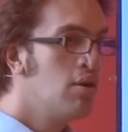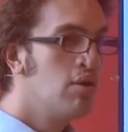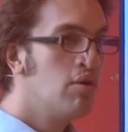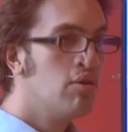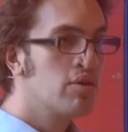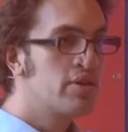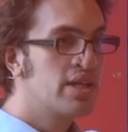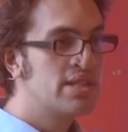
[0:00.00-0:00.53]

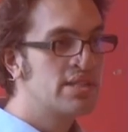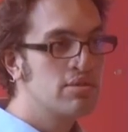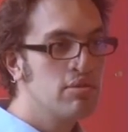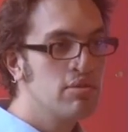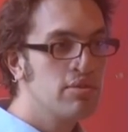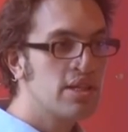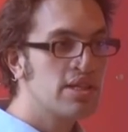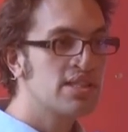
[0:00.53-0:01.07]
euh,
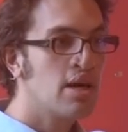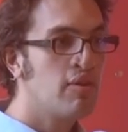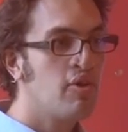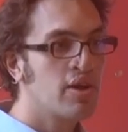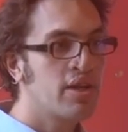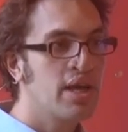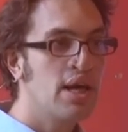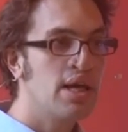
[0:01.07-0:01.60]
Keystone, un
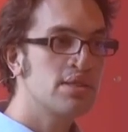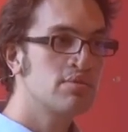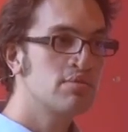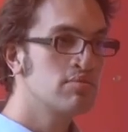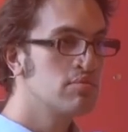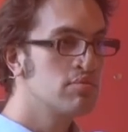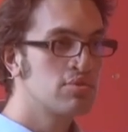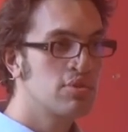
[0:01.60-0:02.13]
serveur CAS
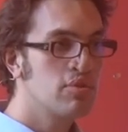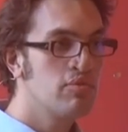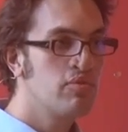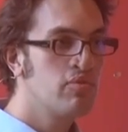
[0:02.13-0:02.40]
ou ce que vous